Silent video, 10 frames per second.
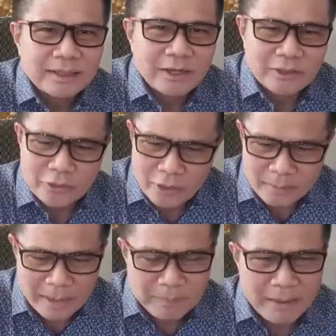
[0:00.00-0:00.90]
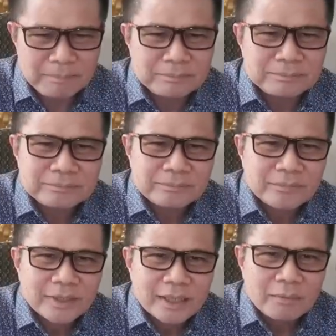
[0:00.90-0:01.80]
ก็ต้องยอมรับครับ
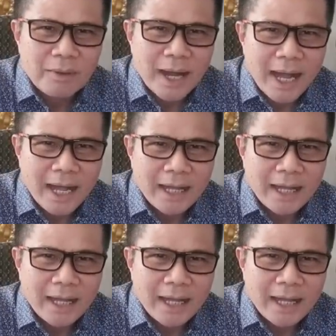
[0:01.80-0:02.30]
ว่า